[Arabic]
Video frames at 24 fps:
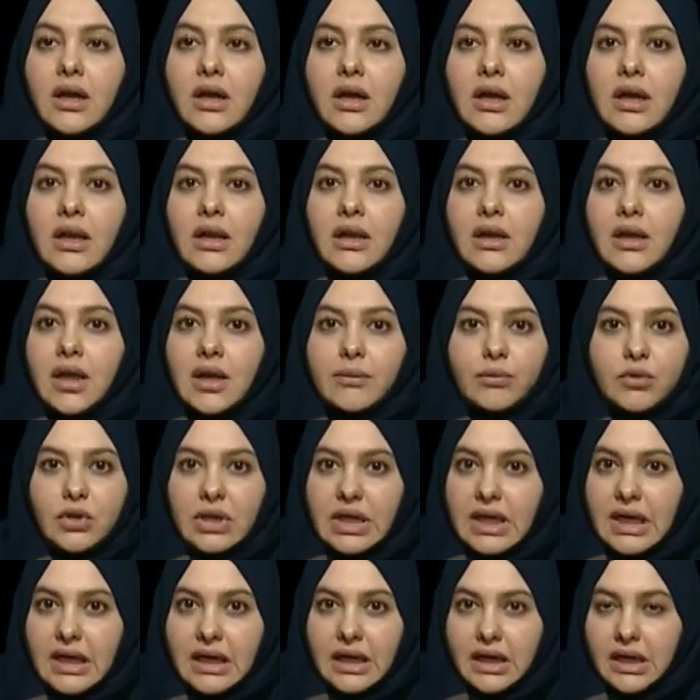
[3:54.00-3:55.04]
الحمد
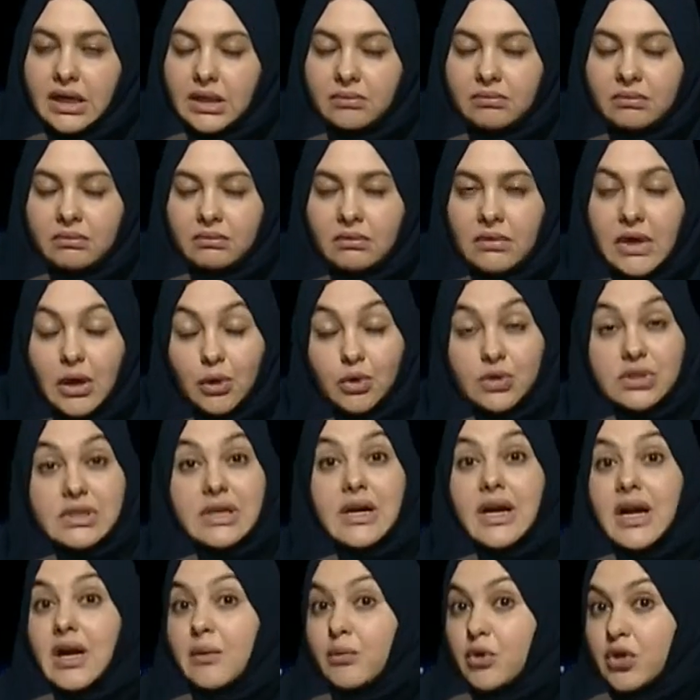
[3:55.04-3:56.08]
لله يعني ما كنت
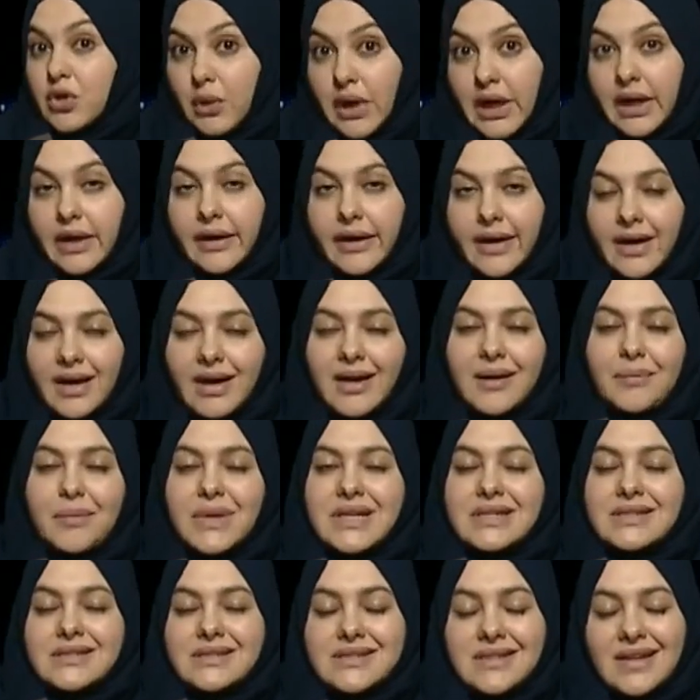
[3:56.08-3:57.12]
صراحه متوقعه
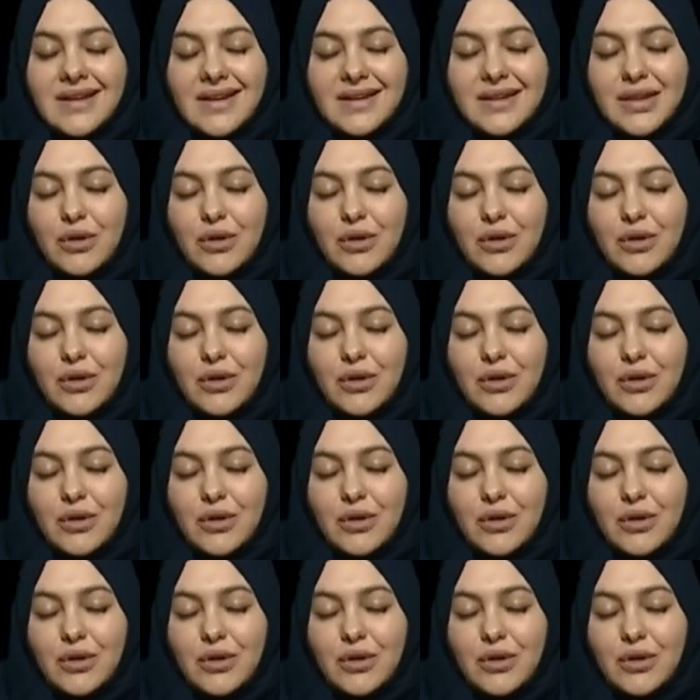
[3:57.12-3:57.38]
بس